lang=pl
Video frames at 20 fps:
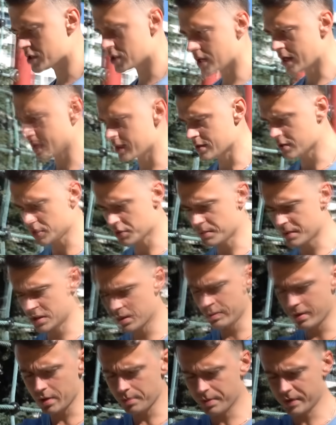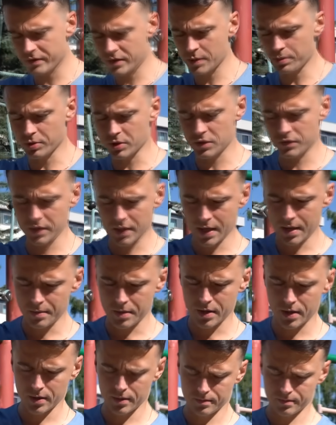dzisiaj, coś będziemy pewnie
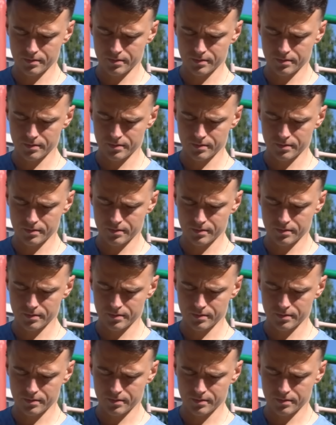podźwigamy